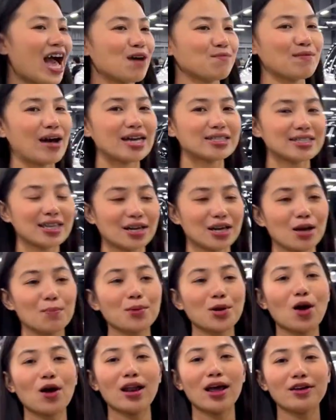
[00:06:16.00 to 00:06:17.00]
ค่ะปาเสร็จเรี
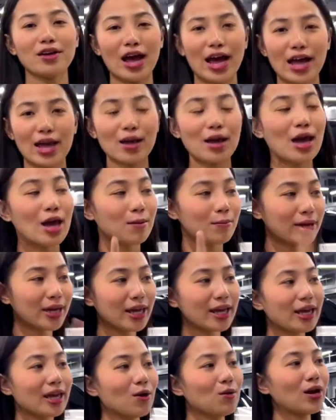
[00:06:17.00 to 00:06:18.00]
ยบร้อยแล้วเดี๋ยวให้
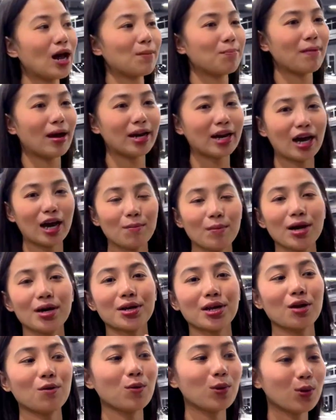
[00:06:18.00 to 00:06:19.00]
พี่คิวถัดไปนะคะ
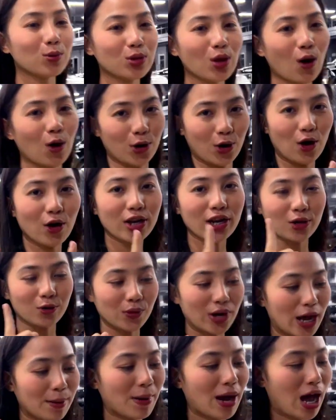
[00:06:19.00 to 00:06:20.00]
มารีวิวต่อเนาะเดี๋ยว
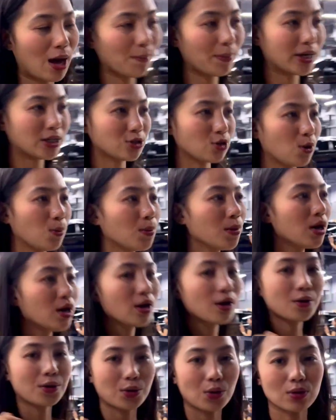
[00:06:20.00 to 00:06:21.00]
หนูแดงพาไปชม
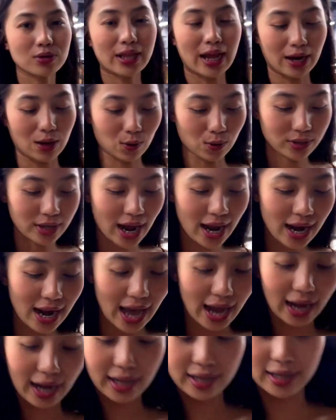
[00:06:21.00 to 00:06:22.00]
โรงแต่งรถด้านหลั